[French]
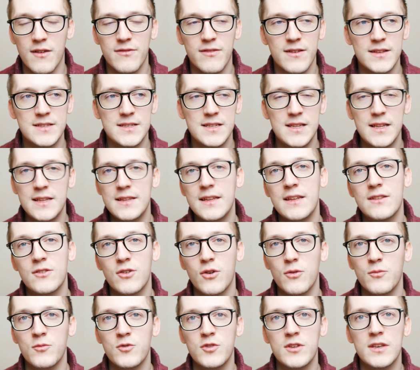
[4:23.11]
la facilité de
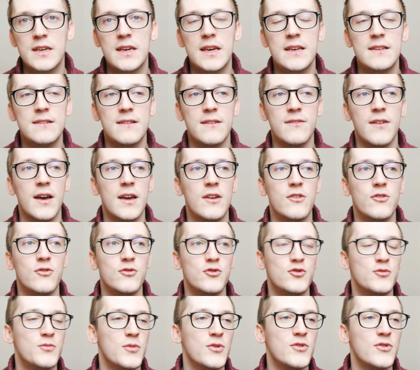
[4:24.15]
communiquer, c'est vrai que je